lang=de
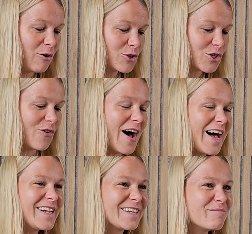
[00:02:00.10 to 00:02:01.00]

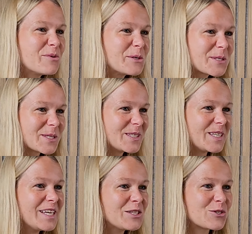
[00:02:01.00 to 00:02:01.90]
Auswahl der Bürsten, die
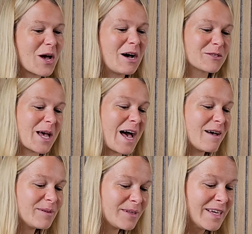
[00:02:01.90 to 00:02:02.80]
ich zu Hause habe.